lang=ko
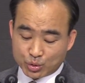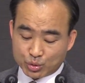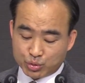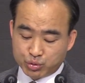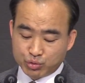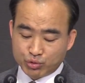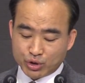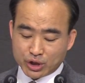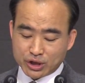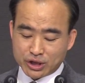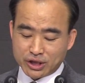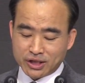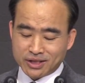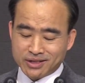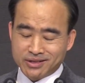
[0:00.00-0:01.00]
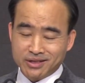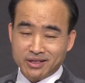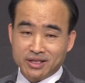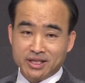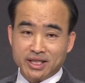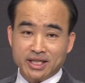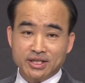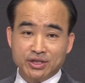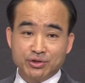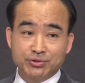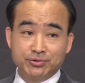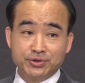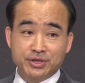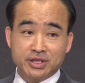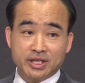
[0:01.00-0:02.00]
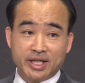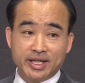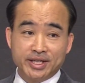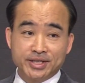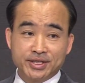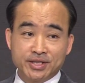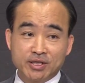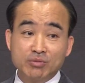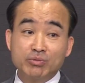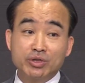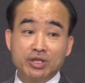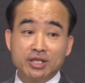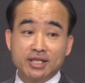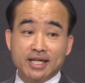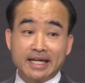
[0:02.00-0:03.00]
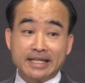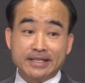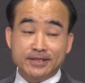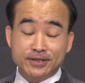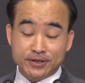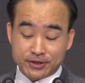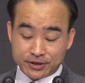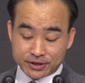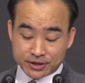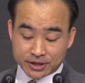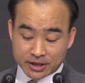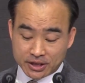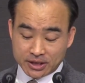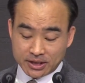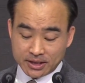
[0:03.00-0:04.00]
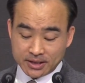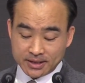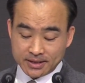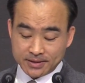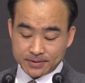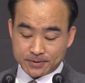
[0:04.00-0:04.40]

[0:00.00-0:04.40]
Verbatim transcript: 구원을 끝까지 유지할 힘을 가졌는지